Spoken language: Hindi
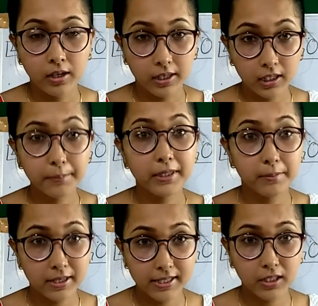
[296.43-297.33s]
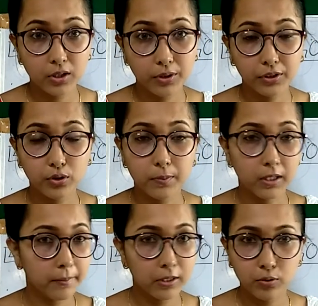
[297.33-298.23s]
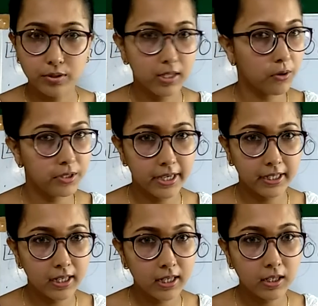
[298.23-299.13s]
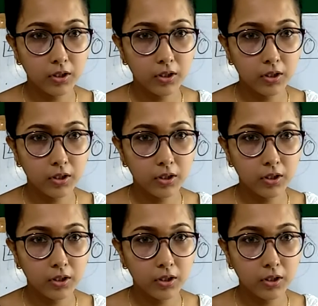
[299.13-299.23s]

है ना बदमाशी करोगी तो भगवान गुस्सा हो जाएगा